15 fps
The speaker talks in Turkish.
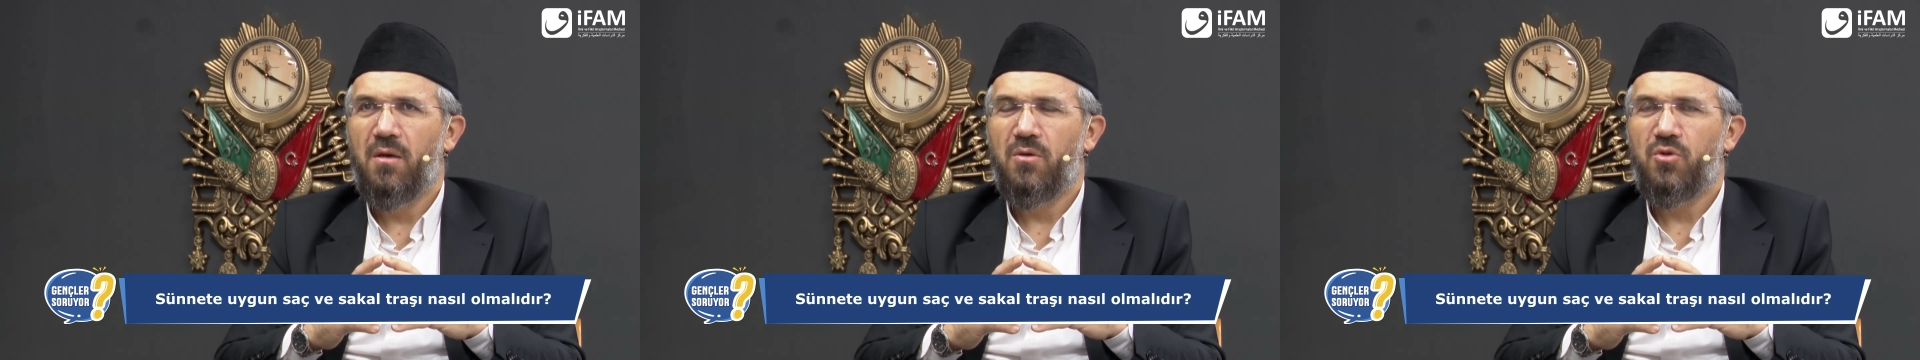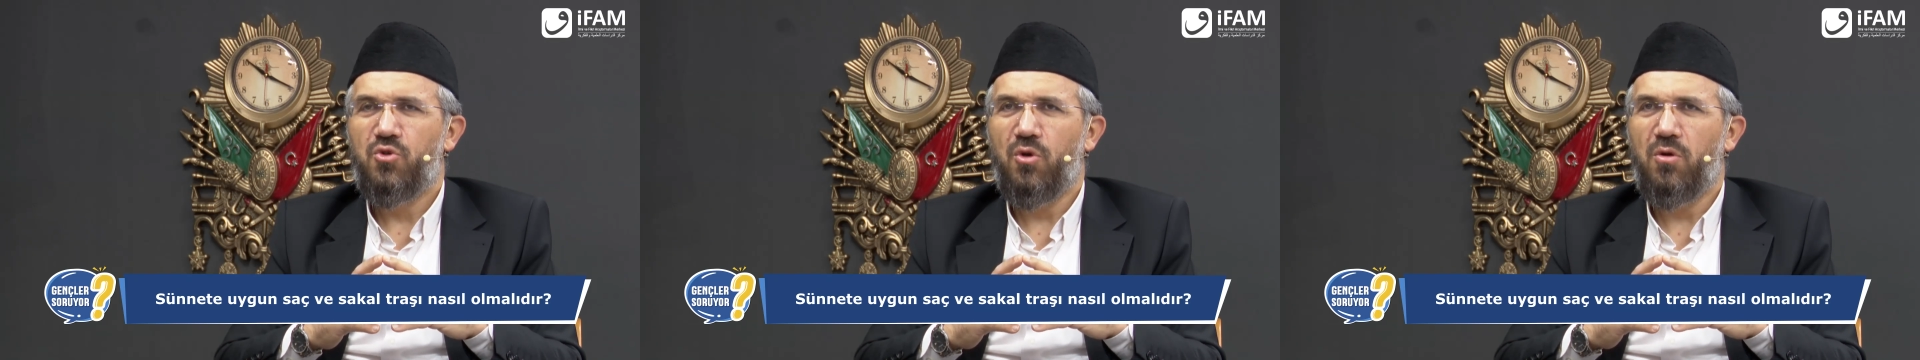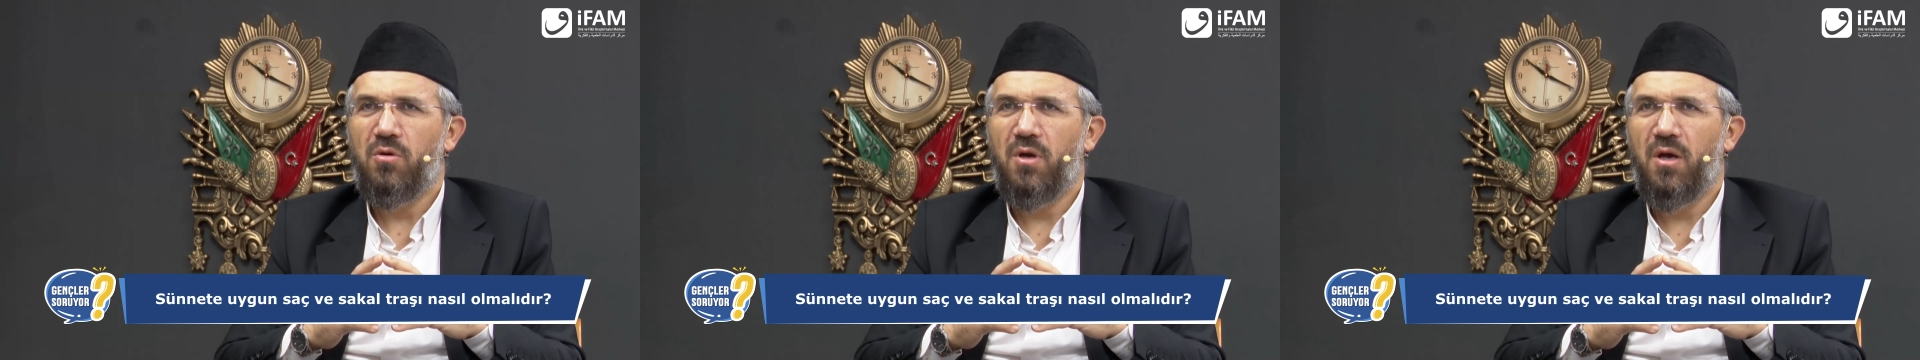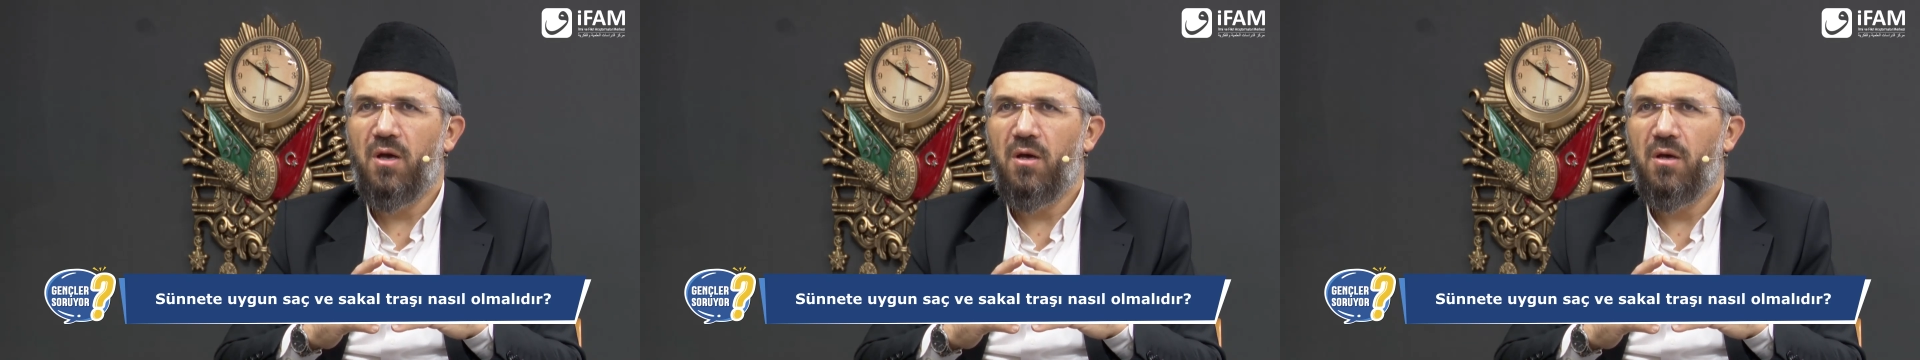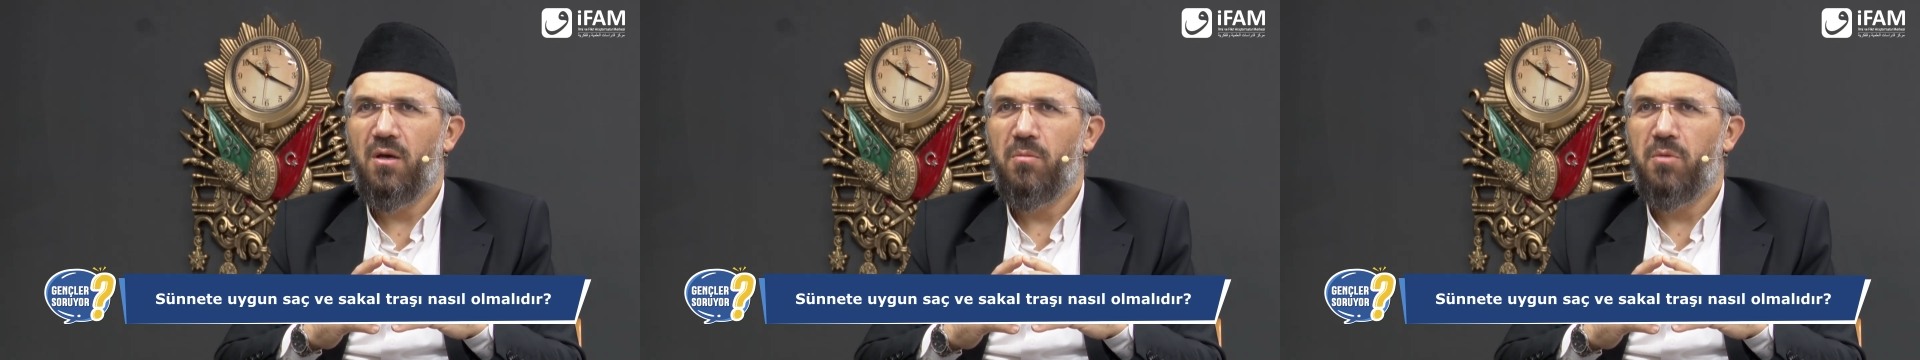Sonra
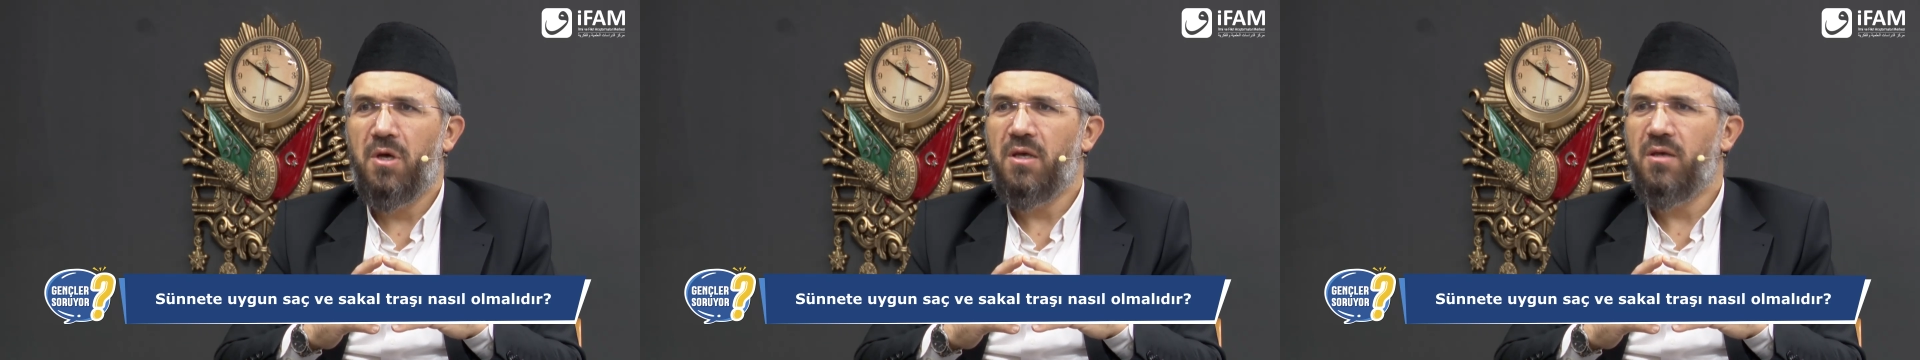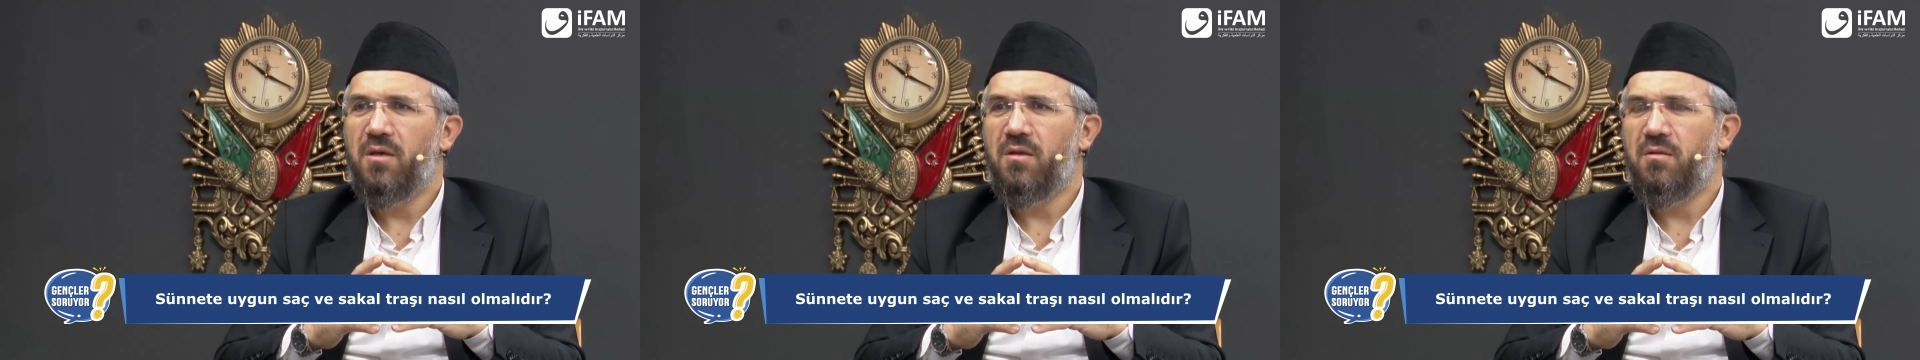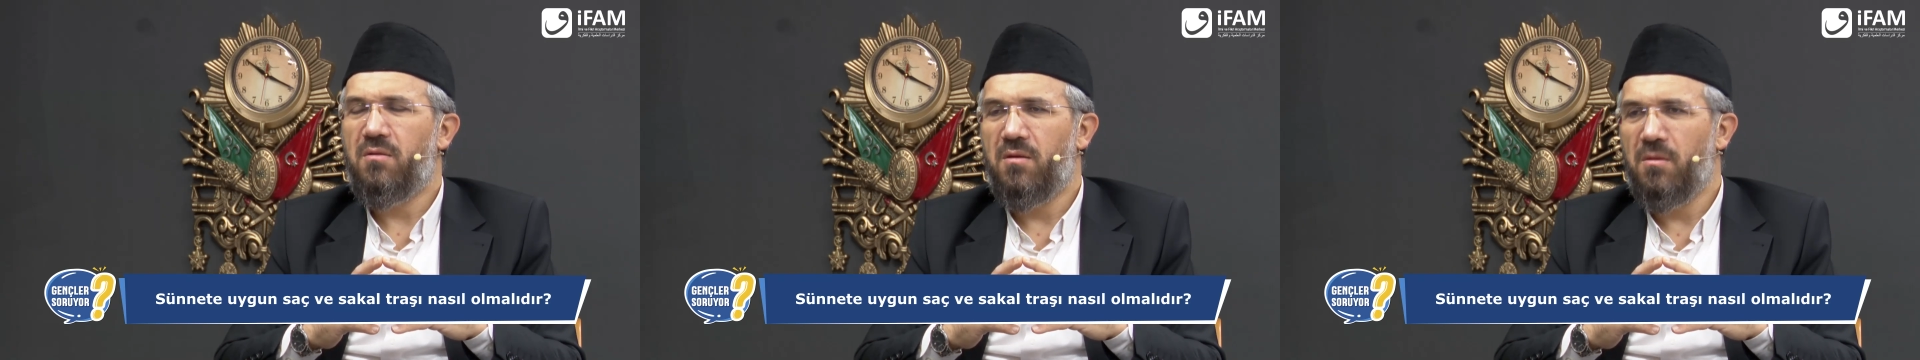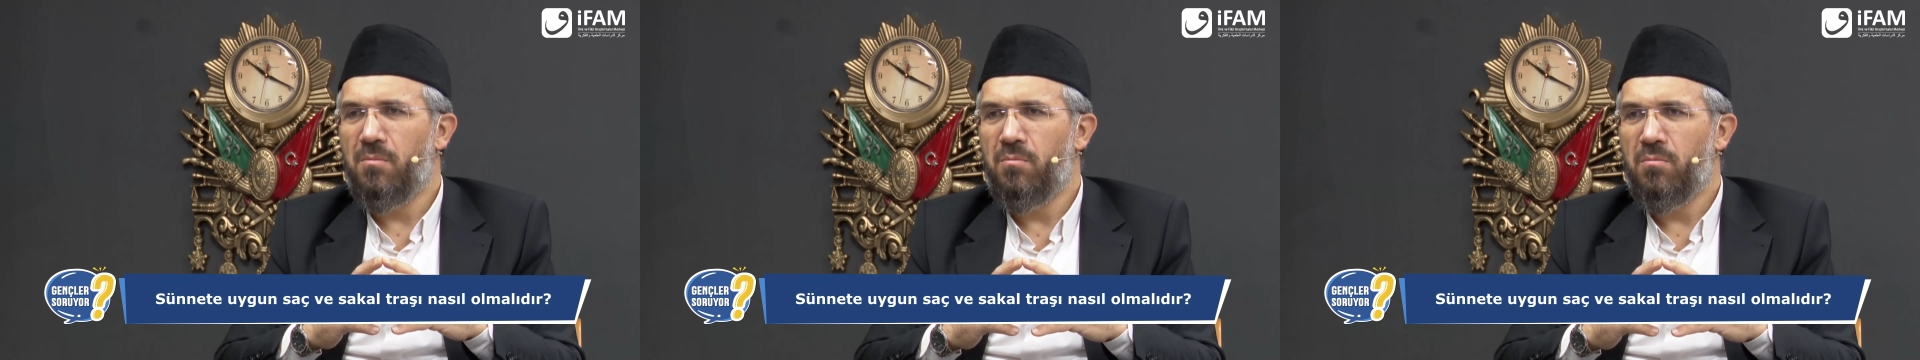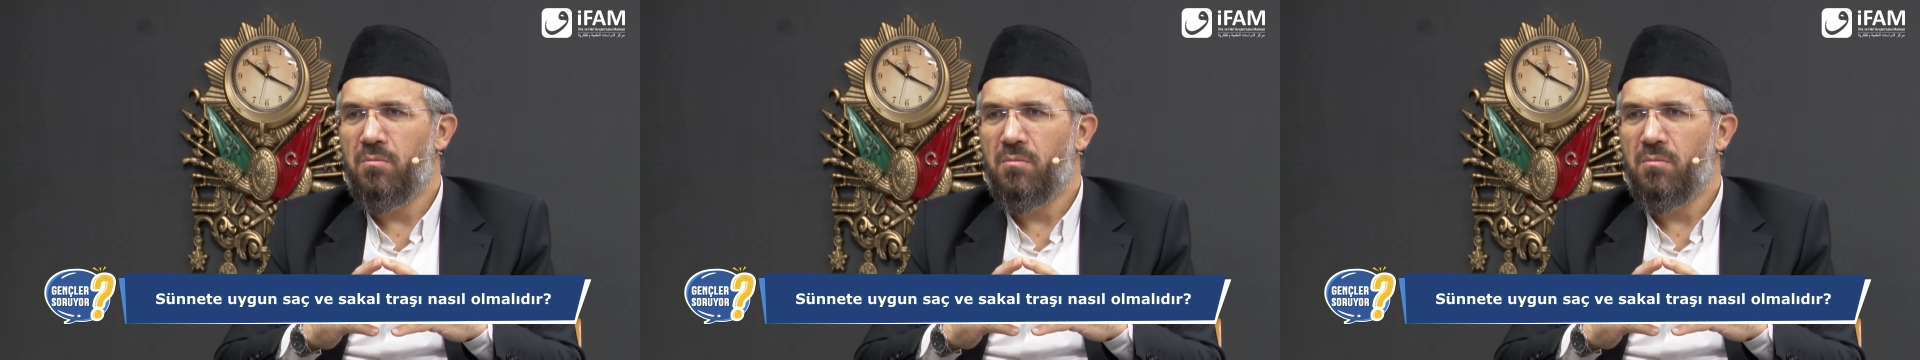ben gittim